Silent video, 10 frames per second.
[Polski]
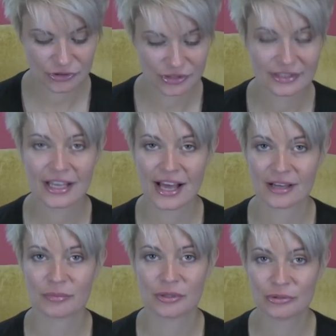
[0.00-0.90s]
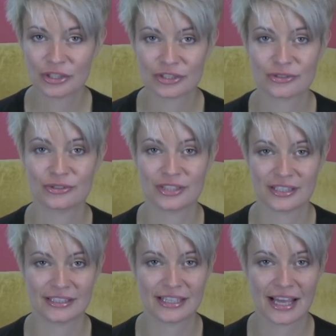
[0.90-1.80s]
że tak, maluję się
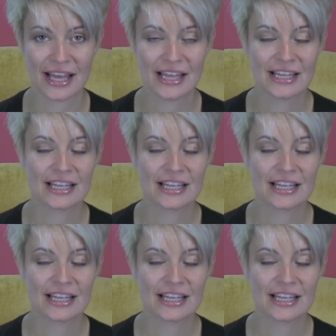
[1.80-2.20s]
codziennie.